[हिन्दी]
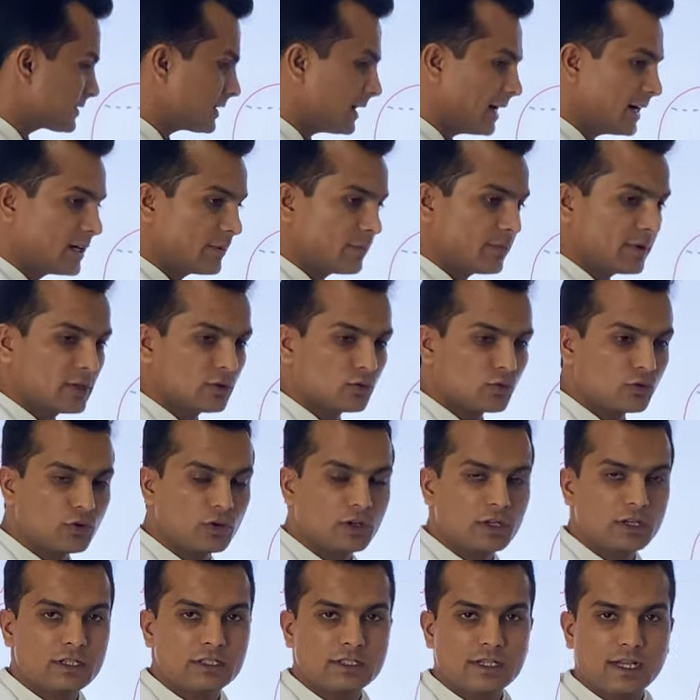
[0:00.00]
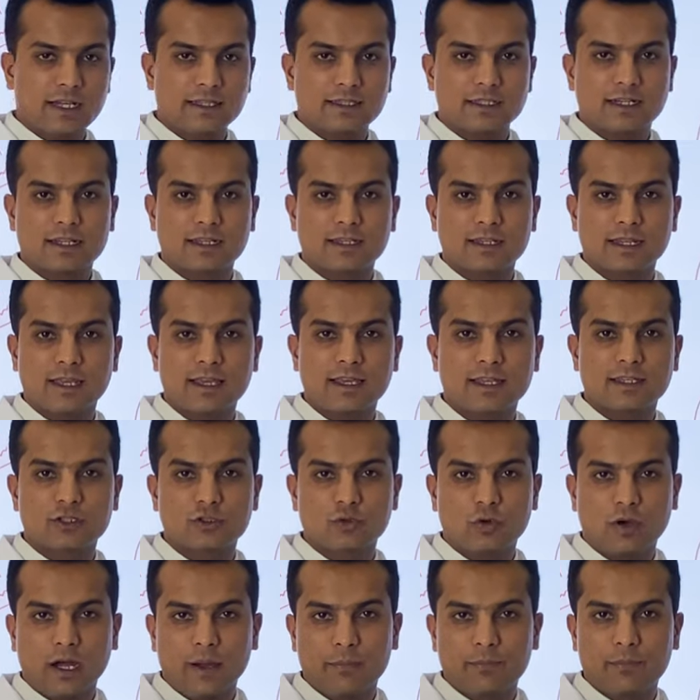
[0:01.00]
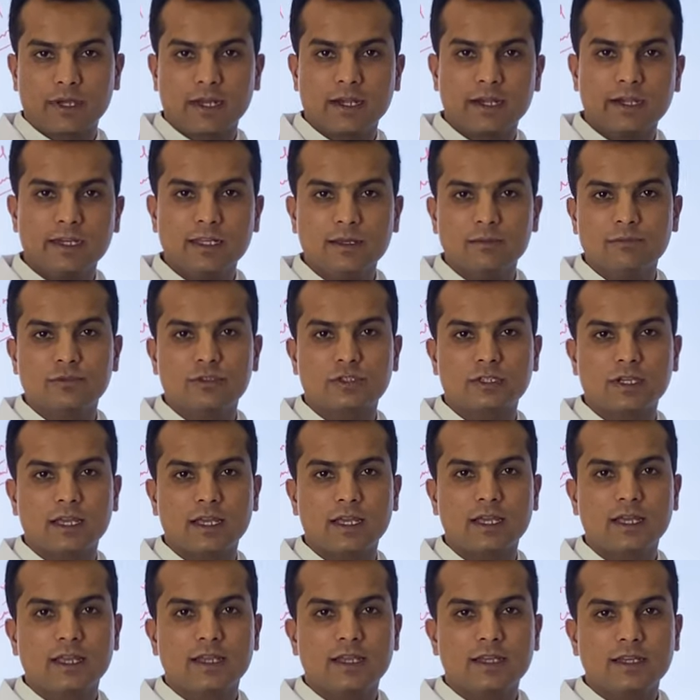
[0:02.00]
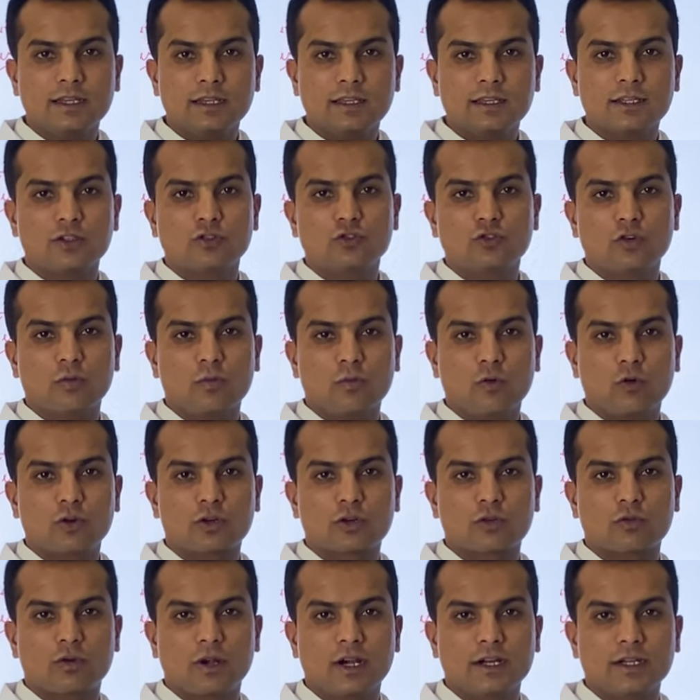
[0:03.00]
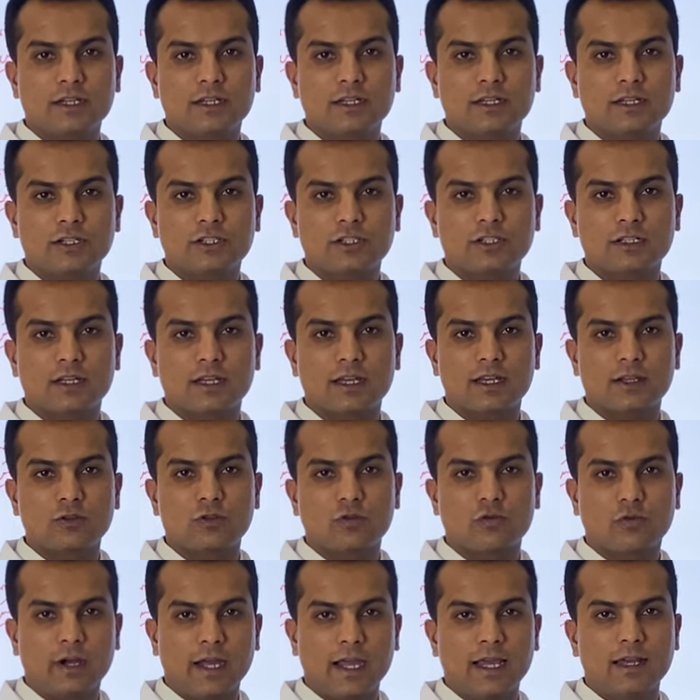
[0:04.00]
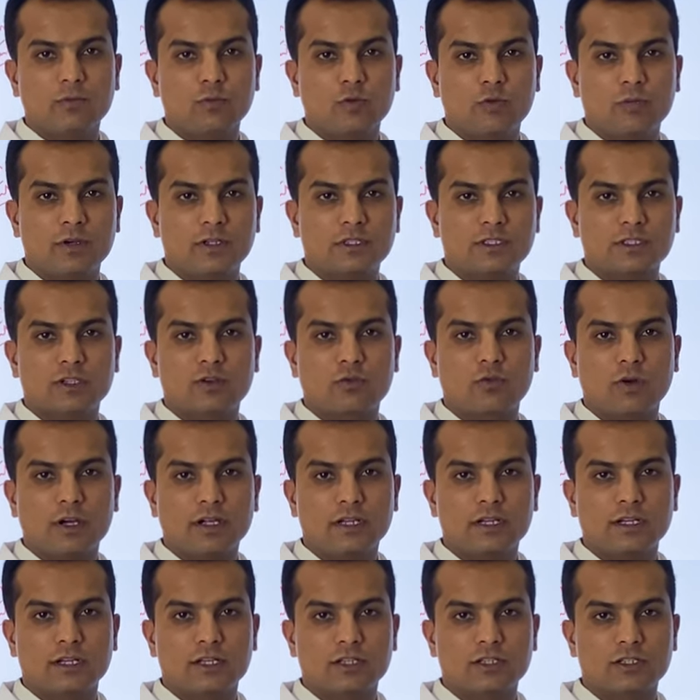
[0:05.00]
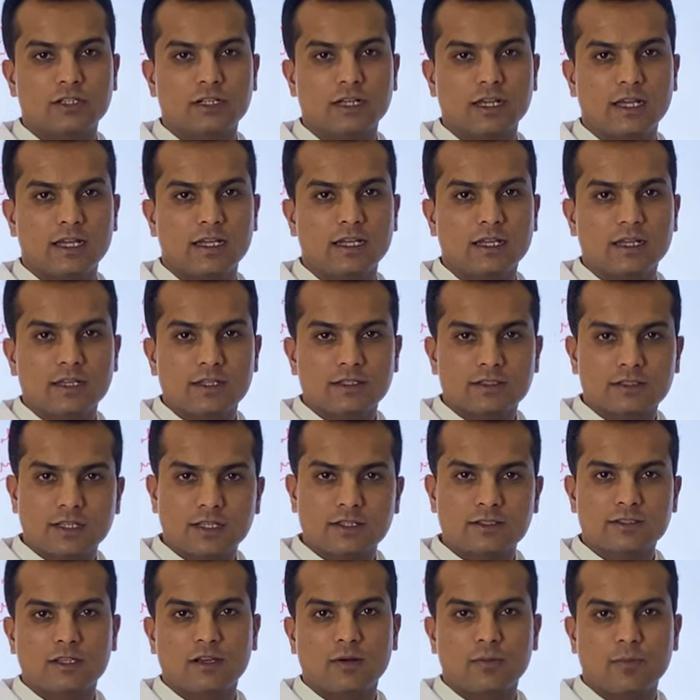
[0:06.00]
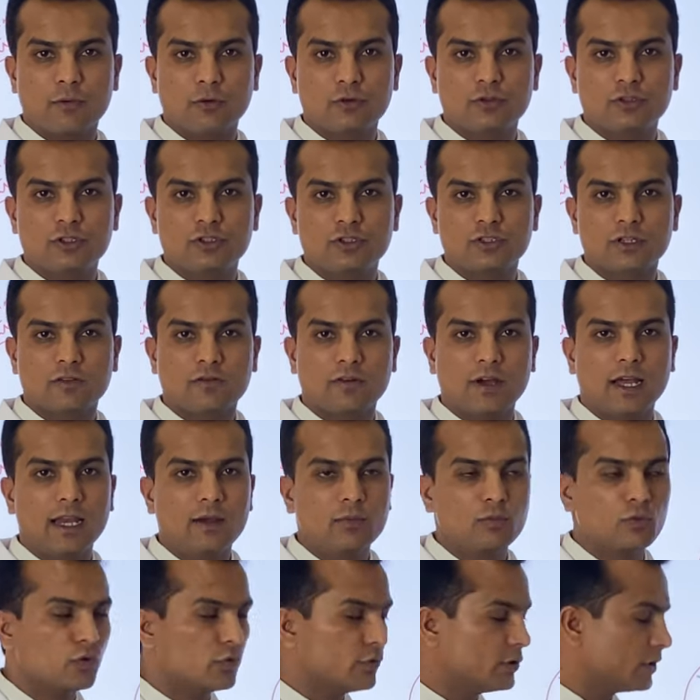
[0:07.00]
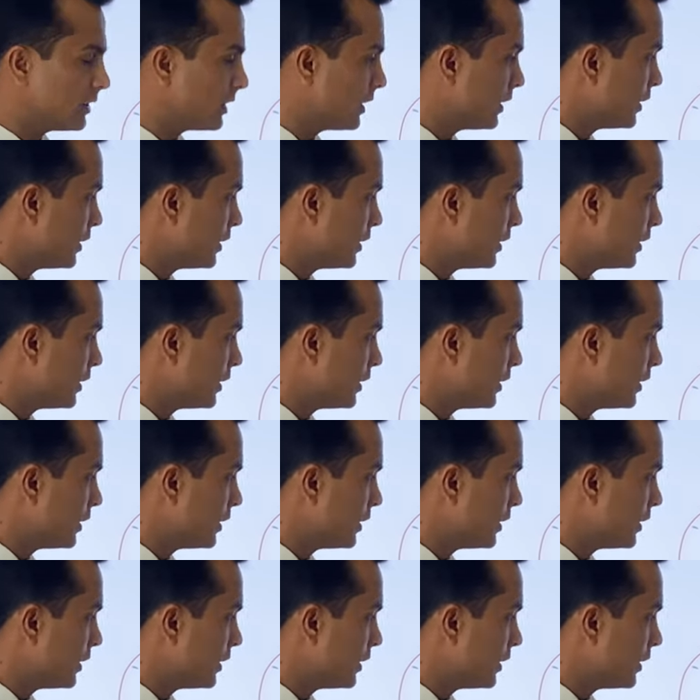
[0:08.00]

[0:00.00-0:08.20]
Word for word: साइड पे हैं तो याद रखना है कि जो आपके लिम्स हैं इनकी जो मोटर कोऑर्डिनेशन है जो फाइन मूवमेंट्स की कोऑर्डिनेशन है सेंस ऑफ पोजिशन वाइल मूविंग